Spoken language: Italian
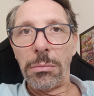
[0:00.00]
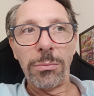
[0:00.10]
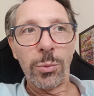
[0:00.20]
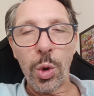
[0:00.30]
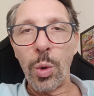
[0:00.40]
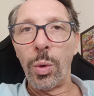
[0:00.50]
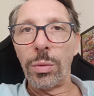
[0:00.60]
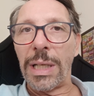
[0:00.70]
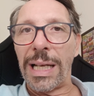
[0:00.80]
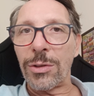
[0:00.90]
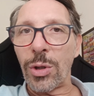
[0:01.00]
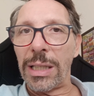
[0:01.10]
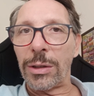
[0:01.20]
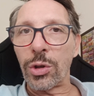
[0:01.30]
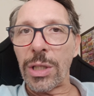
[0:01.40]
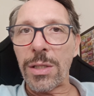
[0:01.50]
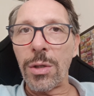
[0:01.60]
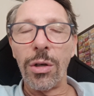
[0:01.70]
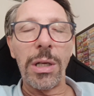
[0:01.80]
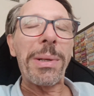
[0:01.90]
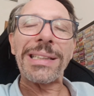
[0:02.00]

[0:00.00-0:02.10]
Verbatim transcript: giù nella zona retrocessione,